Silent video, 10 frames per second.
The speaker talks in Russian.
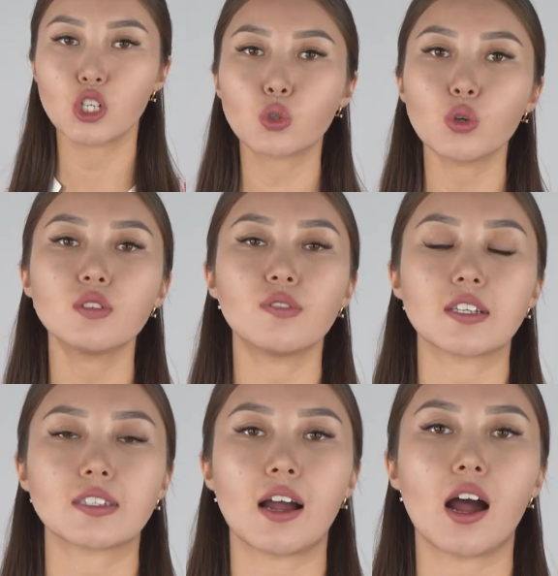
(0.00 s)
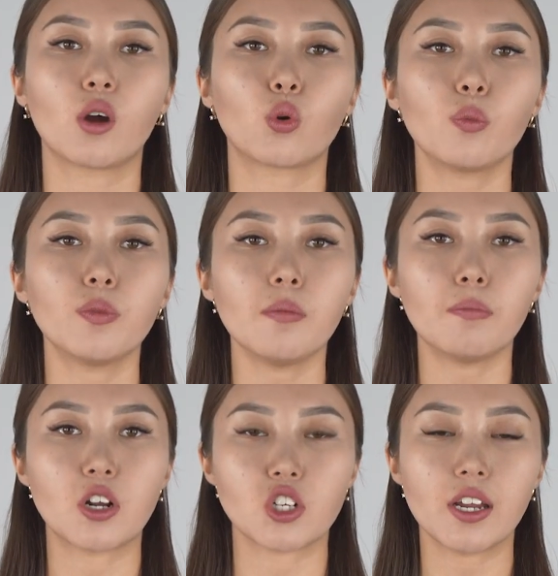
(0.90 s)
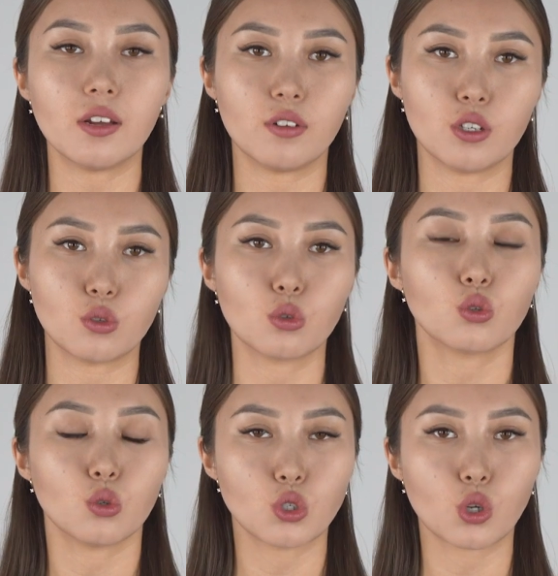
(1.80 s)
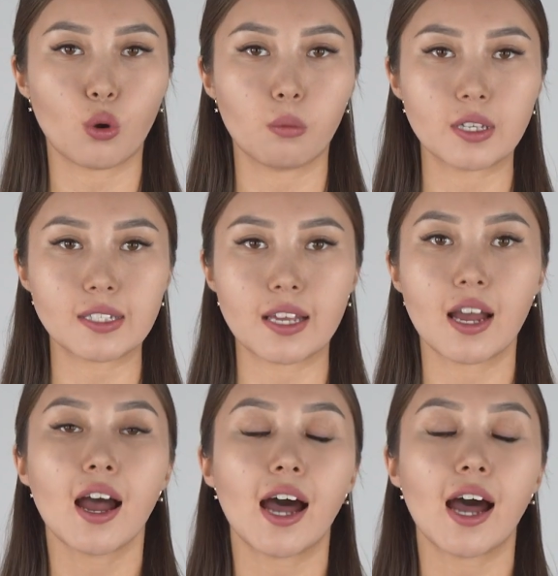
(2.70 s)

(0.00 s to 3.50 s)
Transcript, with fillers: И что известно о крупном пожаре в лесу Чуйской области?